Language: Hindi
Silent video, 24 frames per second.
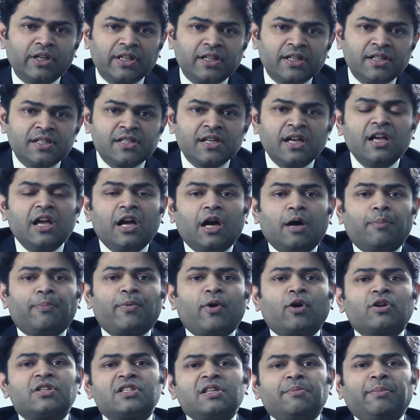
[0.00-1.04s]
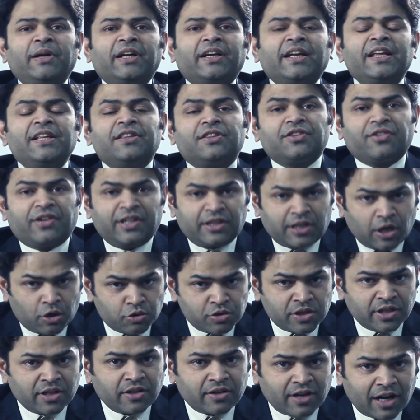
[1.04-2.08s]
फॉलिकल्स अप्रॉक्सीमेटली थ्री
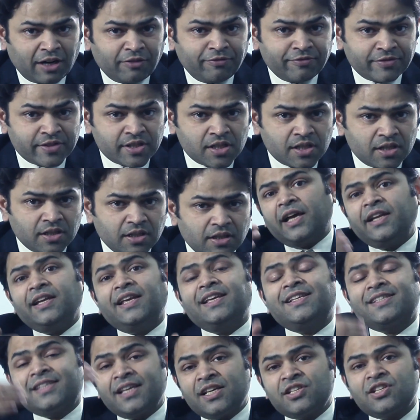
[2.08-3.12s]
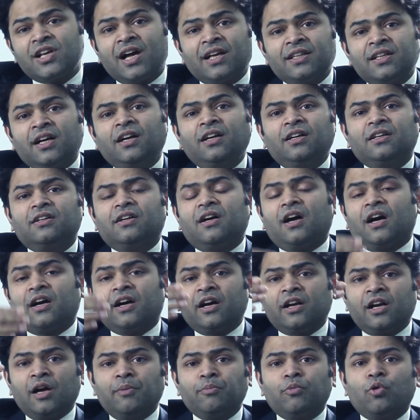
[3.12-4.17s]
थाउजेंड ग्राफ्ट देन इससे ज्यादा
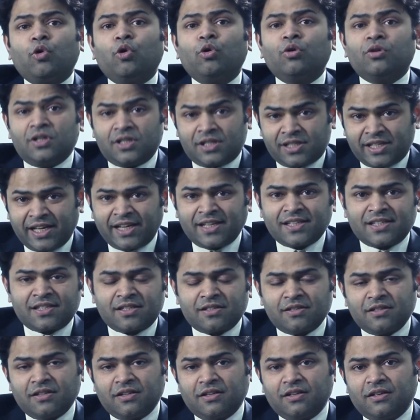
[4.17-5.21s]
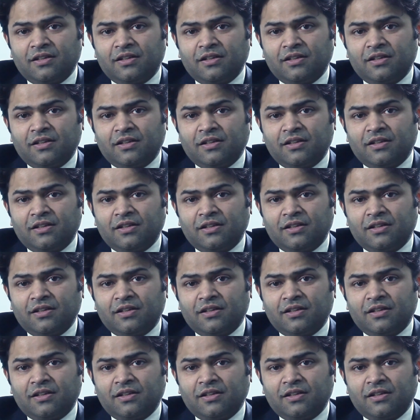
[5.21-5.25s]
अगर हमको सिक्स